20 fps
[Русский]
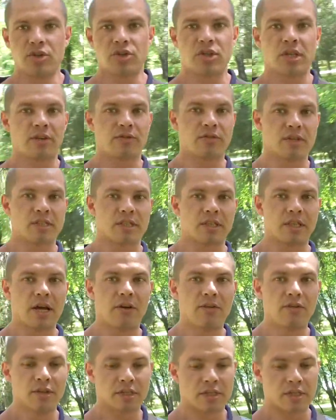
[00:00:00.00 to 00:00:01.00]
начинает
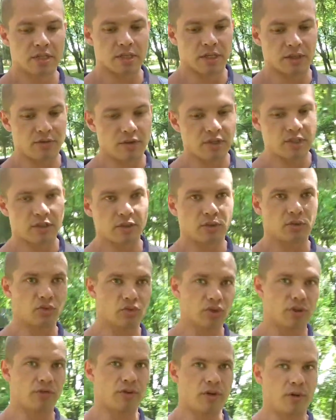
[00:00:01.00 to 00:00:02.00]
восстанавливаться, соответственно, он
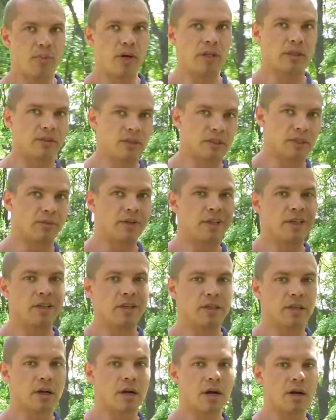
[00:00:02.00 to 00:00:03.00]
уже вырабатывает там
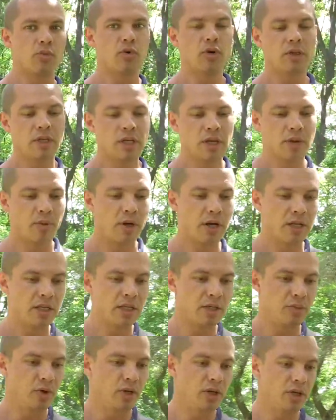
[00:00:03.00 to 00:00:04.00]
какие-то гормоны
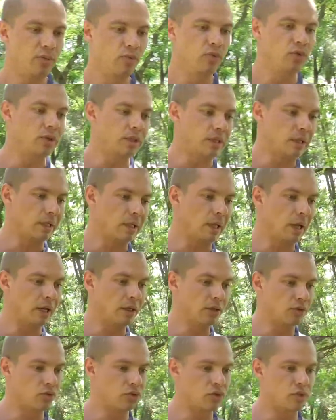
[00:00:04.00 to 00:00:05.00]
необходимые ему и так
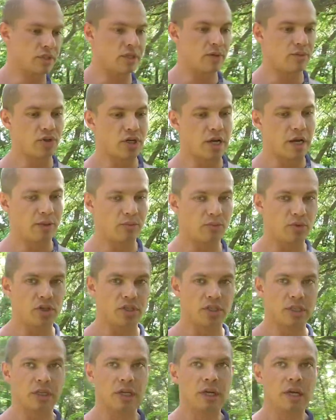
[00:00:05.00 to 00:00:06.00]
далее. То есть снабжает
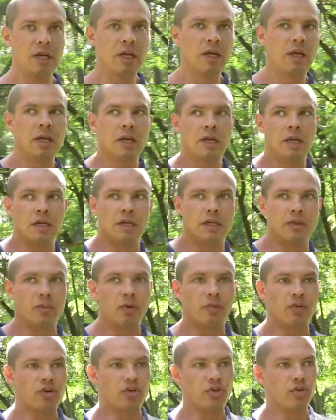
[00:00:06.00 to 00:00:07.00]
мышцы и
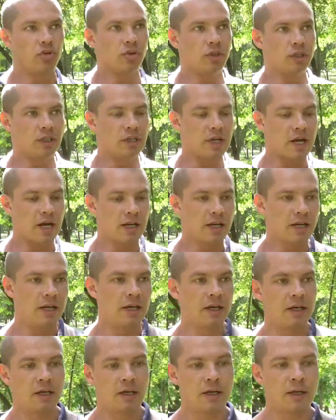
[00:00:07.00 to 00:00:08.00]
поврежденные ткани
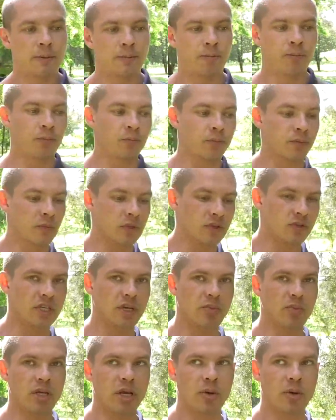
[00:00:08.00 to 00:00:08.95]
всеми